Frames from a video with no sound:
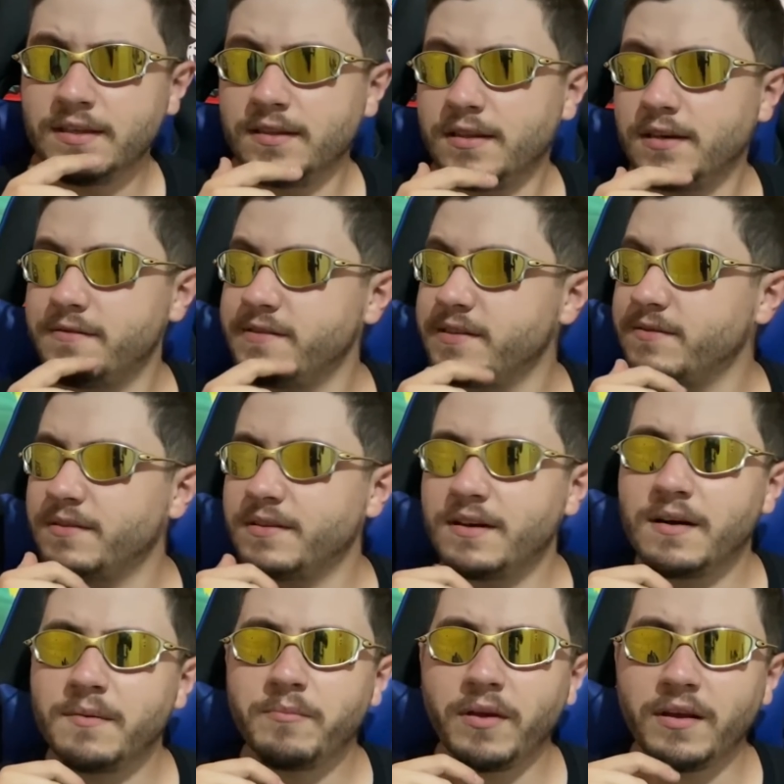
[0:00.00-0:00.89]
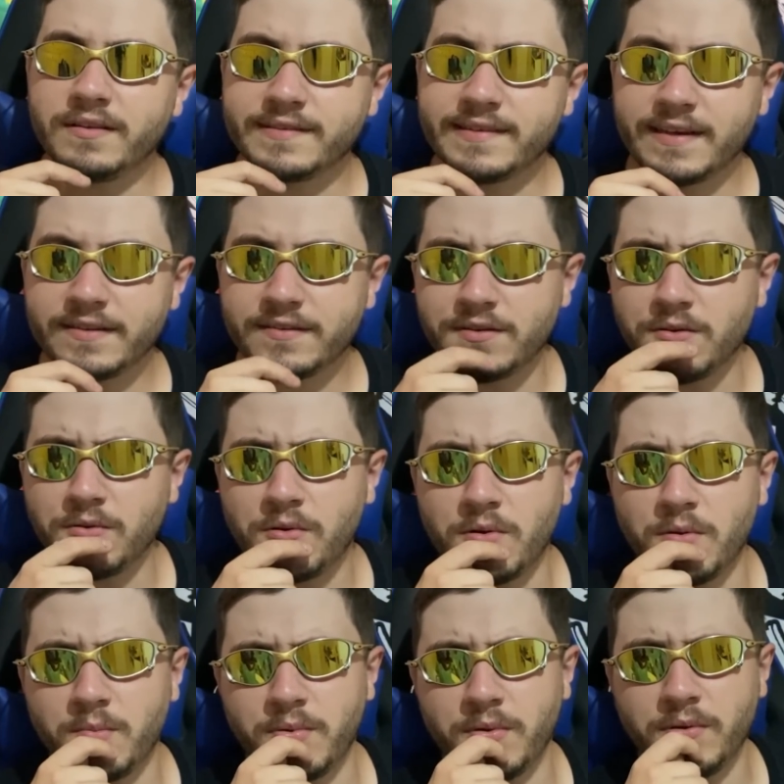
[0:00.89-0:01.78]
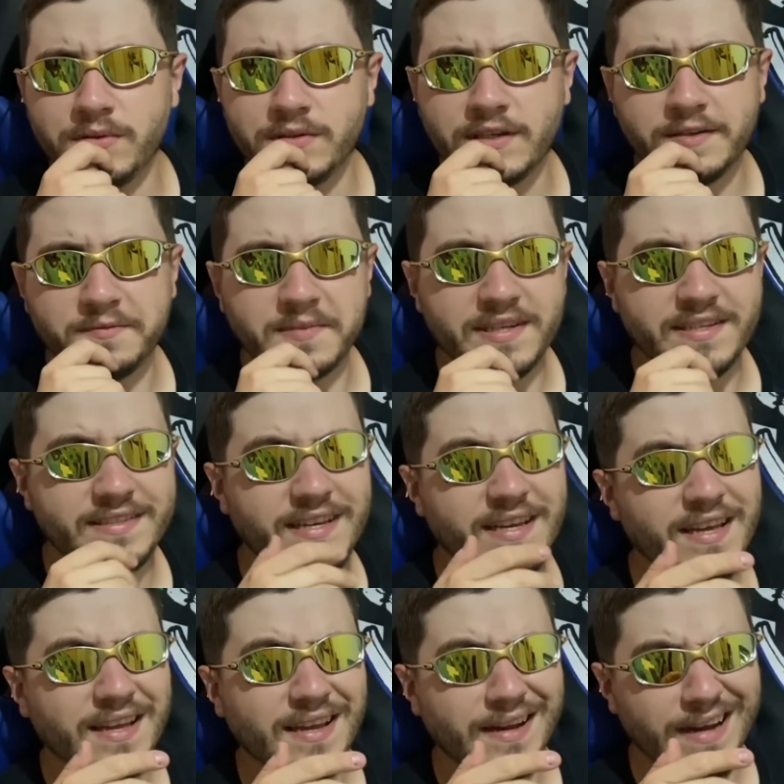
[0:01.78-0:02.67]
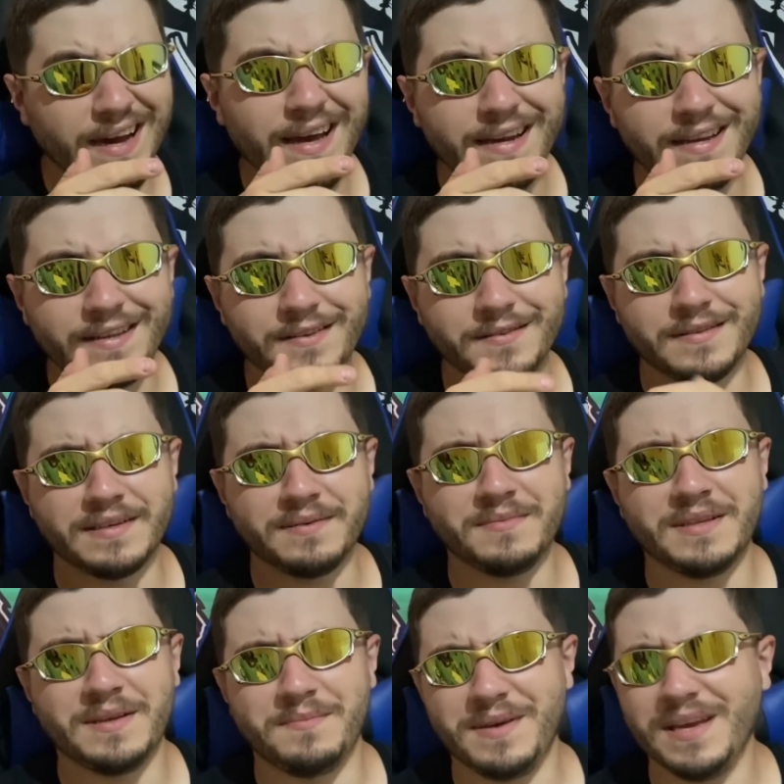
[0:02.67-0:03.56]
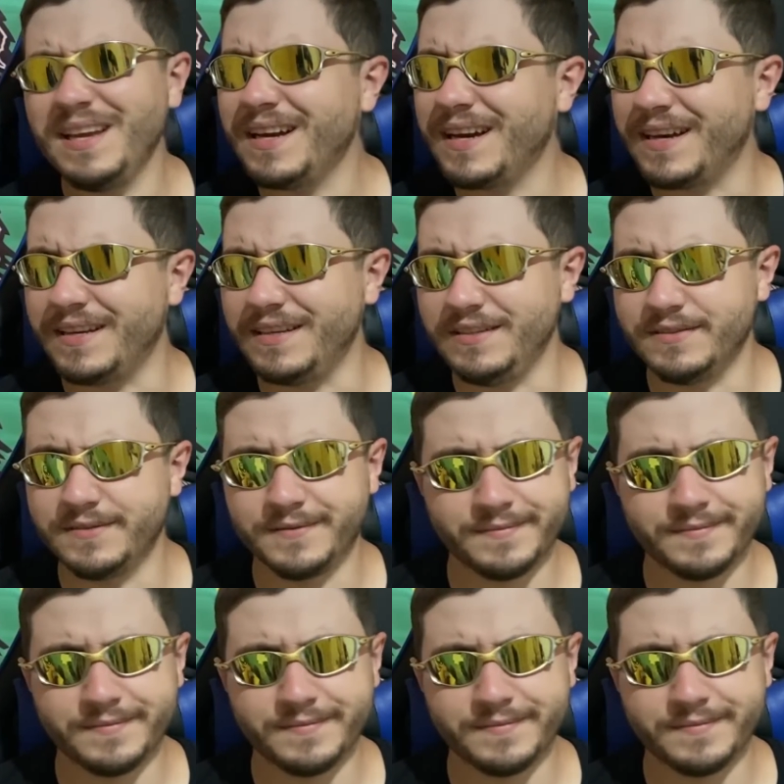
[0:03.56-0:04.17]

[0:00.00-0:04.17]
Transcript: Talvez vou dar uma pensada se eu compro ou não, mas é carinho, né, mano? É bem carinho.